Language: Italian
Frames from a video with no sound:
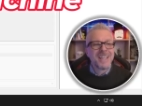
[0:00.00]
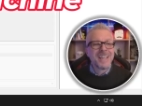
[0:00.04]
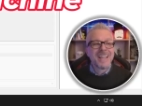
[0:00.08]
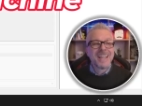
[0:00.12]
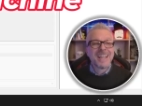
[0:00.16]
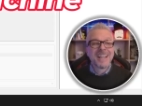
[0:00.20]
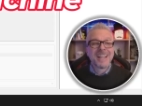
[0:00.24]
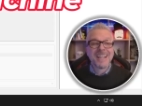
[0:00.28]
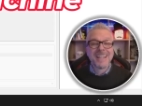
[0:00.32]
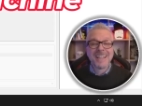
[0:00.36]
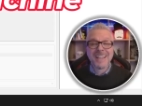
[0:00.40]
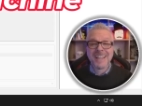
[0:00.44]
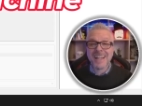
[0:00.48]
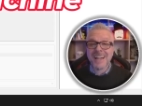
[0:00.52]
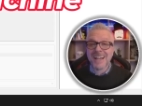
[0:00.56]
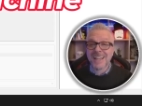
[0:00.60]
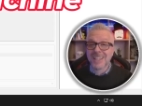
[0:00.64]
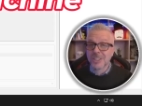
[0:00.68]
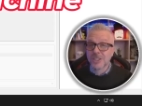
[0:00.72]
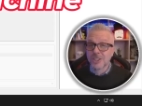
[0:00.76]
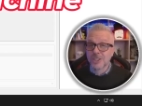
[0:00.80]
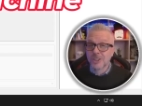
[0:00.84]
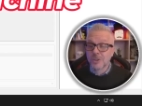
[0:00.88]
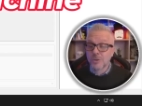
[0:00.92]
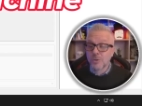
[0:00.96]

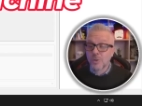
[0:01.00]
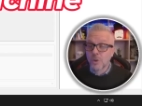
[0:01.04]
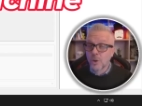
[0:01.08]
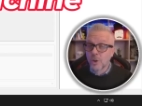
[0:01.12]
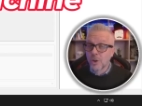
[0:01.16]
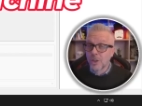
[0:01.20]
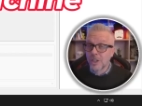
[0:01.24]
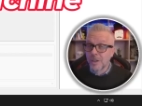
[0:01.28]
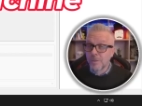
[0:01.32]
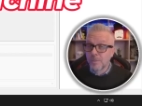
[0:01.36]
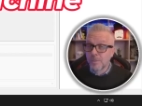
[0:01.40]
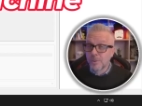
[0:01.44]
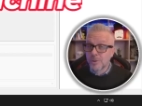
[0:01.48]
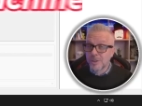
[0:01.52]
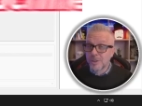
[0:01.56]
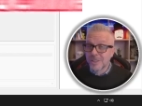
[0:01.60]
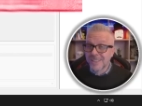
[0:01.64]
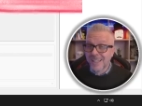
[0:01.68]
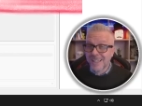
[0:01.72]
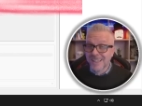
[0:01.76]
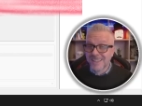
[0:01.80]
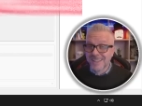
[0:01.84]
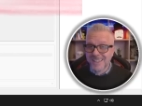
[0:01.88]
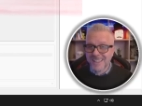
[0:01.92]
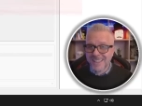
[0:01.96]
cliccarci su con il
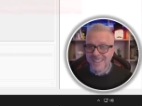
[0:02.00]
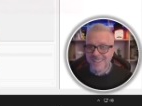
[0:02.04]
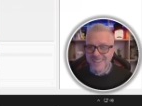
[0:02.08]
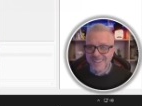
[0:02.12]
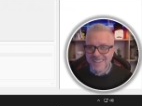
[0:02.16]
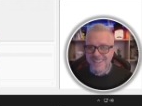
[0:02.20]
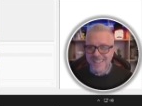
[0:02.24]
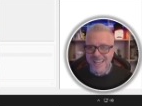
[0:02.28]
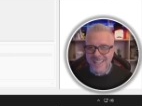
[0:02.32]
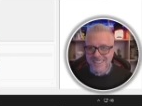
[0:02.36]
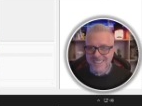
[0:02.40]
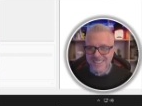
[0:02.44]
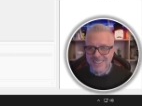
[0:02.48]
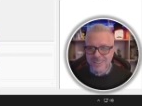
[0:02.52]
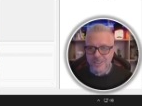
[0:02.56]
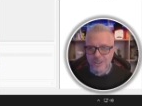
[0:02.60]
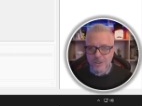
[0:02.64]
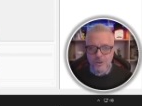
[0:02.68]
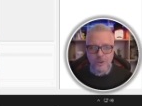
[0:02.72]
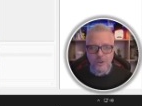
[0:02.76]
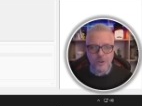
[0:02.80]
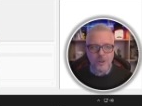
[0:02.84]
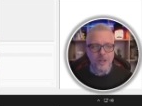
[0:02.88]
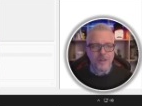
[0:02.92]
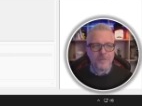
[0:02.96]
pulsante
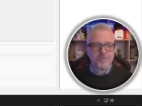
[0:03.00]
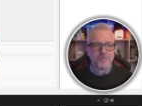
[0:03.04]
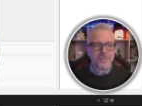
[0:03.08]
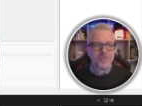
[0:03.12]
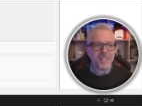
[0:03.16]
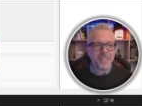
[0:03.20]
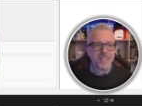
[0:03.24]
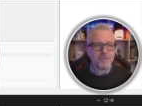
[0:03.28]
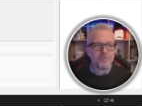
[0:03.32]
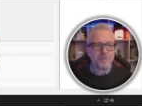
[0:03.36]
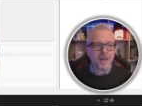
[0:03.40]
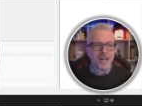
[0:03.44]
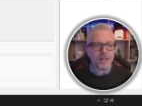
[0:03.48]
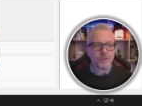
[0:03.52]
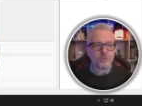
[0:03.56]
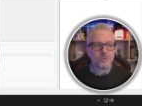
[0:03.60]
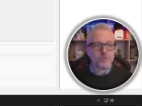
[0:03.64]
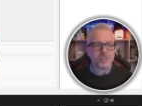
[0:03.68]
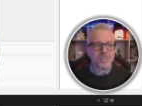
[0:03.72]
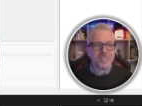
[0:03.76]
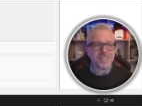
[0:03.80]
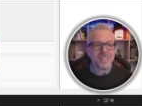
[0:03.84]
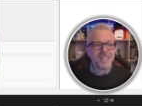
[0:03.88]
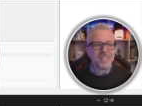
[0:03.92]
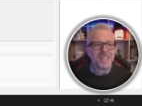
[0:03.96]
destro del
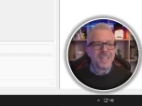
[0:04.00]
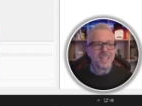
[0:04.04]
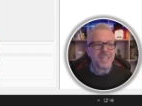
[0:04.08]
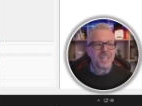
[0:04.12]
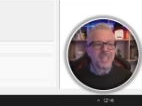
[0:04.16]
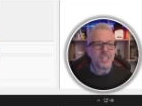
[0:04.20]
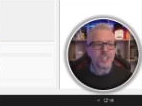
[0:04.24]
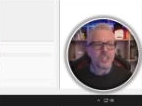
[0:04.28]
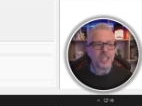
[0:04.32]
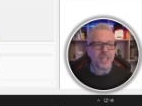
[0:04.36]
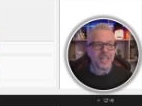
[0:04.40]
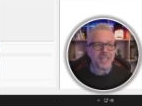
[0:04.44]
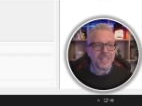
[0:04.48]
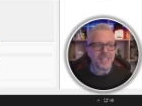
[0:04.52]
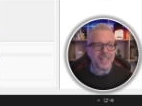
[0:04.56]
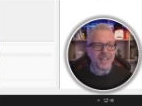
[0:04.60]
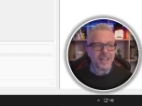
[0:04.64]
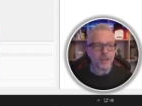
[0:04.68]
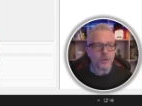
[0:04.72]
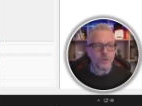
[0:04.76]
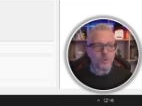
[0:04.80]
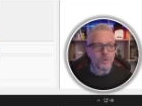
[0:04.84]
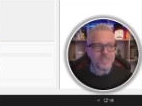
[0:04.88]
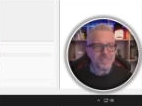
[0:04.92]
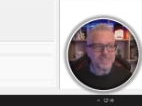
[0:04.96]
mouse e
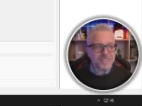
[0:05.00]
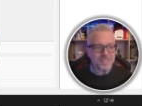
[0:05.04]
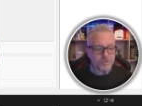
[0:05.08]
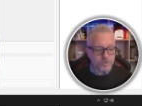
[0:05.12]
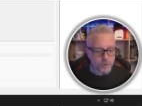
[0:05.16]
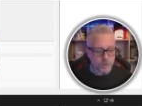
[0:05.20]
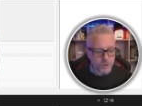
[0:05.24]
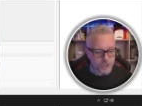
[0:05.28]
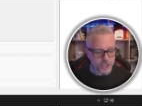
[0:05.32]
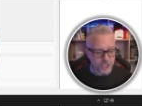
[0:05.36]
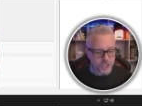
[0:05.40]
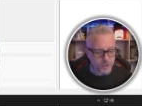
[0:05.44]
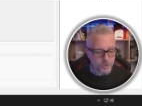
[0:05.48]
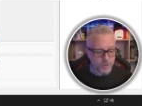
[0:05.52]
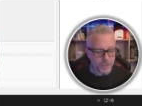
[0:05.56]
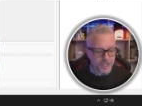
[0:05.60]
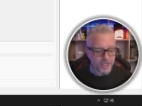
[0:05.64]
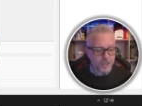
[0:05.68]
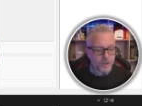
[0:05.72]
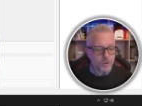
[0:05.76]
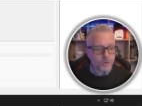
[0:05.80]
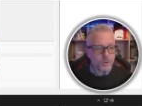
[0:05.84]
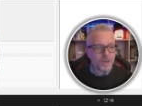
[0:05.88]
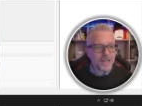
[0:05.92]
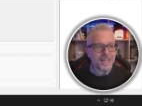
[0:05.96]
scegliere questa voce qui,
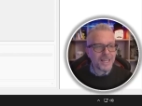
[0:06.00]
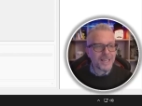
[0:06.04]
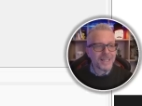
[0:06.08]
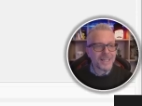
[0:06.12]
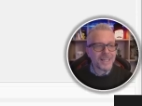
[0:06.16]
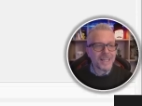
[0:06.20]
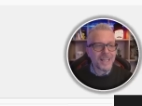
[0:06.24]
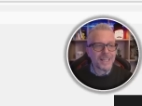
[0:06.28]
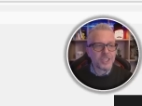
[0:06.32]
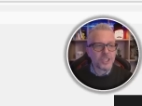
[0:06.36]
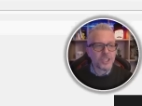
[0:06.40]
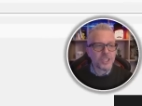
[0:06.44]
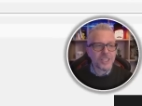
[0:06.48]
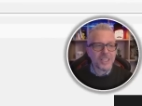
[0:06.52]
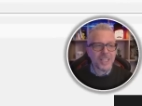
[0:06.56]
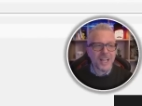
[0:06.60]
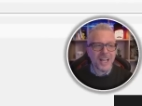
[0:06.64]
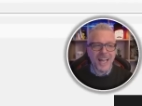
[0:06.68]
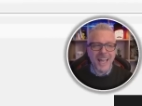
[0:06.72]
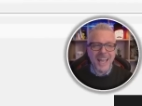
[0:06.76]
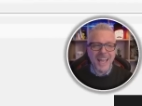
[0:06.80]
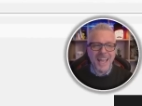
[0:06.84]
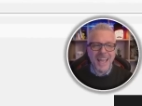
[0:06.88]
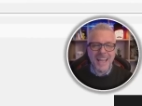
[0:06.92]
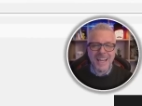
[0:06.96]
quella che
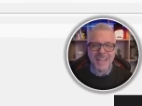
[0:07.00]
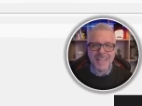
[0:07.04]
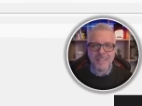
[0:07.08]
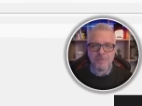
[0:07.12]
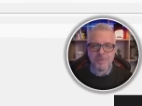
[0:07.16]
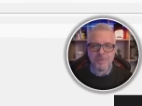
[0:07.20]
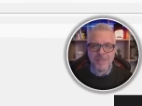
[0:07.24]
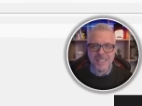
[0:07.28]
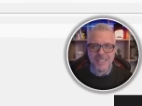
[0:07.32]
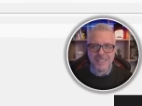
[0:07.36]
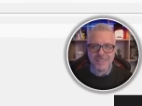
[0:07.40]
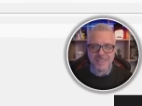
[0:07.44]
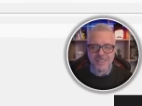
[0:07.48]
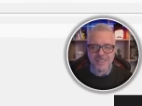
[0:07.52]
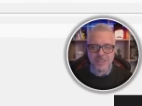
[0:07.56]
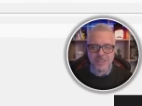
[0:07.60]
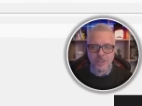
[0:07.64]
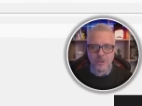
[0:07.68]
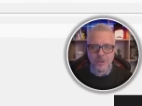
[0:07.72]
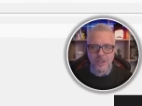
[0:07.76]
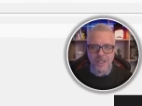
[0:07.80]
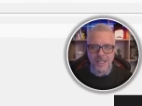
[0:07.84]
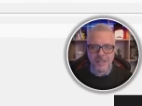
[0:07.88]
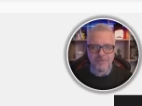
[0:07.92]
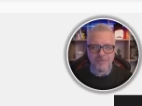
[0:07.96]
recita
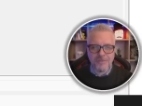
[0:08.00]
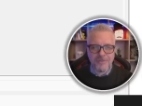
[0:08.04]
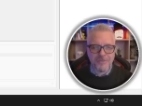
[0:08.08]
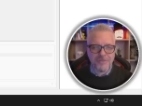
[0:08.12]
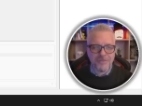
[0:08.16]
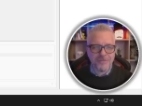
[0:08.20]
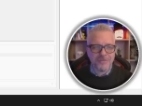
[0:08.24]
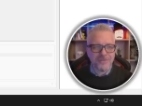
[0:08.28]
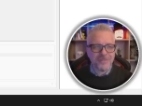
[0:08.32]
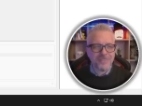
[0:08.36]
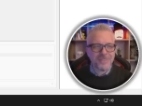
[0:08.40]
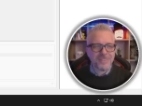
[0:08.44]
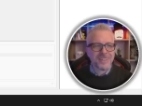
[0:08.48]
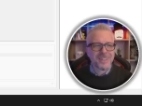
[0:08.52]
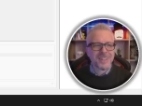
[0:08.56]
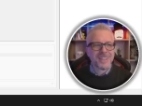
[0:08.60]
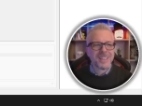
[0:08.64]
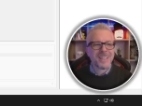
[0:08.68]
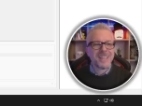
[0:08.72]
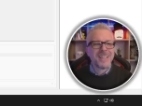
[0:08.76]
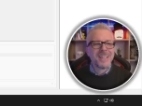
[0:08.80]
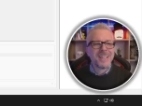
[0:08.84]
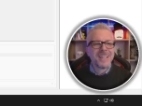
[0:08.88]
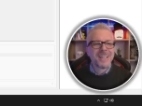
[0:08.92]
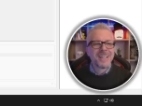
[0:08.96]
eliminazione.
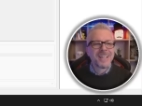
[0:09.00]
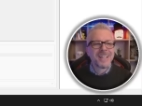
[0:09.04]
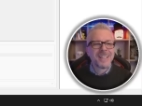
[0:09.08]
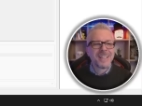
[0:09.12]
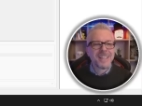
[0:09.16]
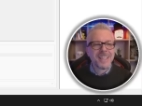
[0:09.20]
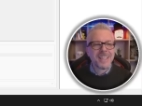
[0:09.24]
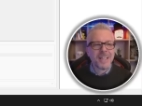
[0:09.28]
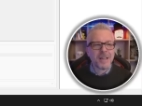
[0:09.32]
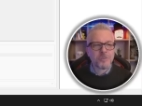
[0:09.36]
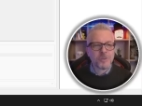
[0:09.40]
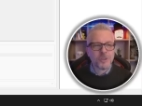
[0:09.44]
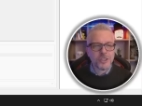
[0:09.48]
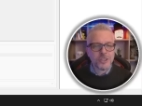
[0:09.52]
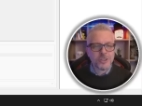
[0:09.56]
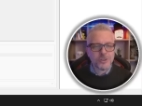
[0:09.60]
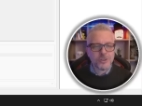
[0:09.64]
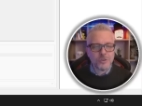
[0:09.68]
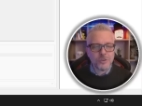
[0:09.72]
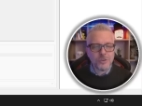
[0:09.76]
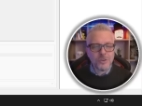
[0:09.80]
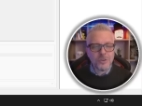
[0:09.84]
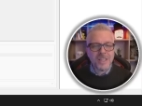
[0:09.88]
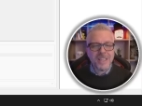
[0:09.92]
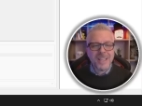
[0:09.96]
Clicchiamoci
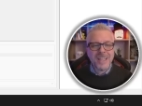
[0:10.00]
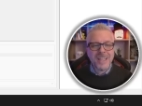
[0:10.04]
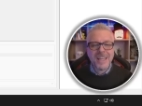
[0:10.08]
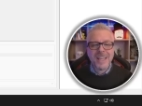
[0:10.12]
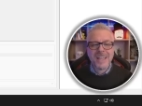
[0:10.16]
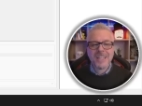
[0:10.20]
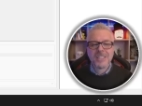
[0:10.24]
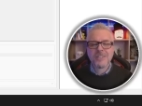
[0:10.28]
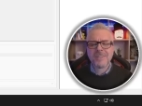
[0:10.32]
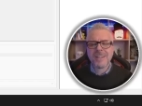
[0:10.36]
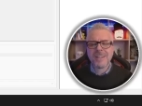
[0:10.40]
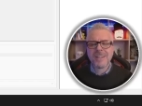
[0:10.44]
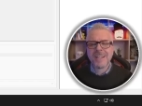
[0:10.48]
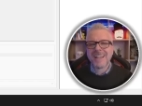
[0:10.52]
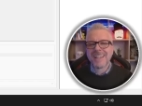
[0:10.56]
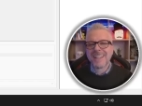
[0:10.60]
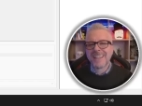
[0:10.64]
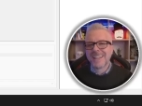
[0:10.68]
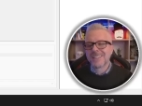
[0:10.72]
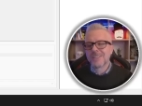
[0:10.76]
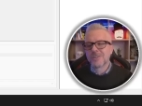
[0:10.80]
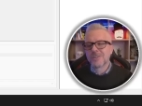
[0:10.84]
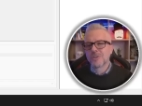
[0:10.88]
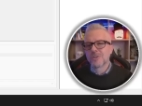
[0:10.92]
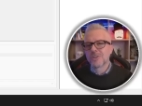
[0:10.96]
su e ci verrà
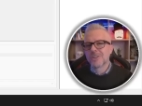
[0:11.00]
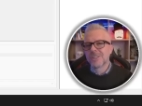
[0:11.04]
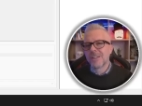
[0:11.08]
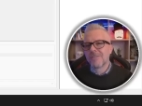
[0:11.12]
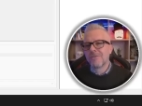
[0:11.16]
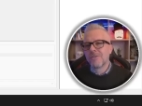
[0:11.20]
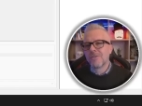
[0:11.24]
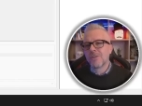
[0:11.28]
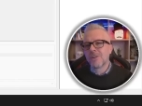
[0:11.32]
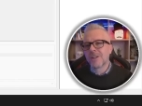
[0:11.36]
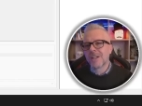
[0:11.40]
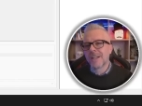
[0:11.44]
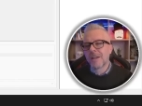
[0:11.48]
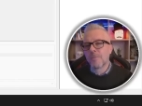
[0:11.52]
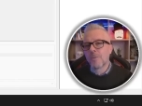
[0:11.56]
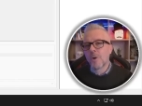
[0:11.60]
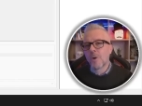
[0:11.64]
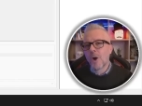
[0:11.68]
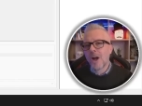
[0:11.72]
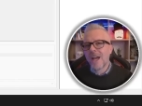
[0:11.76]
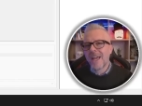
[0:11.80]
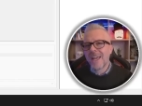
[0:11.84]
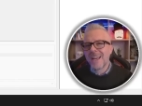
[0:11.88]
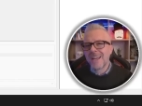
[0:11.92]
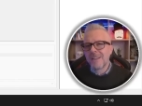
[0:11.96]
chiesto se
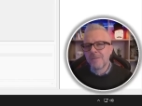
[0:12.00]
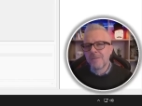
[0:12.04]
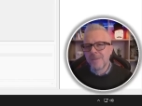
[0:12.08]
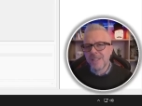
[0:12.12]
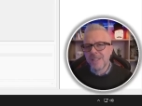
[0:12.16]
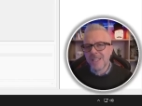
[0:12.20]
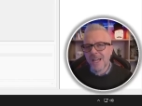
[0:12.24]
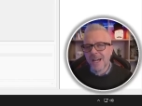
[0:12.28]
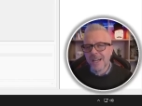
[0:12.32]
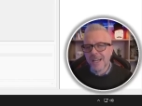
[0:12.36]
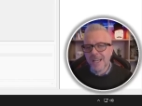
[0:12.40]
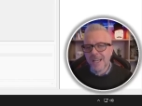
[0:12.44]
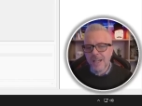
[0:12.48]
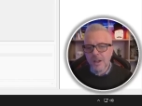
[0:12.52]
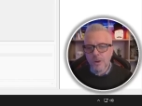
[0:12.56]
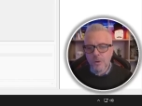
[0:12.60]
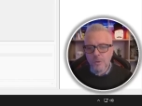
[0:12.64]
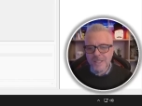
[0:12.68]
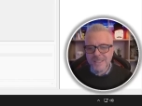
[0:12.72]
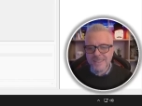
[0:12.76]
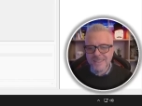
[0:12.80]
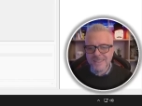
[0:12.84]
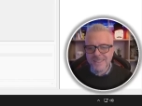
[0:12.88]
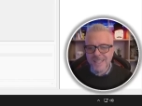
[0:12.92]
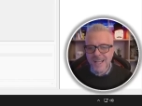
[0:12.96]
vorremmo eliminare
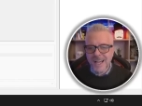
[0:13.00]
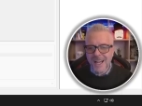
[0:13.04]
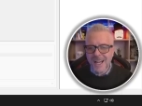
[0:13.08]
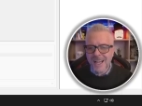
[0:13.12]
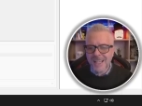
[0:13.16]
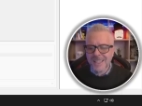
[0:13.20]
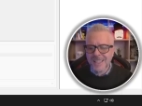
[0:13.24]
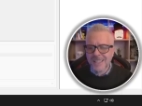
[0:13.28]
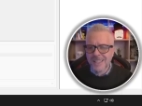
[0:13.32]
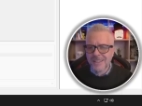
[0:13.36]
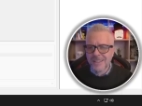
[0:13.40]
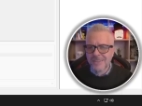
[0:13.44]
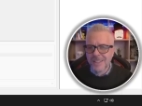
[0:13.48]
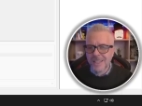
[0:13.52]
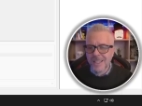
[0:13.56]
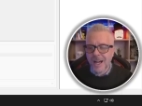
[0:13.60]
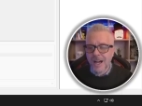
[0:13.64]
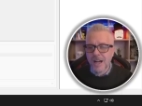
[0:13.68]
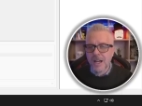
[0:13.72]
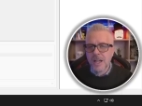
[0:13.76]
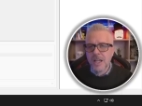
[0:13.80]
questa attività.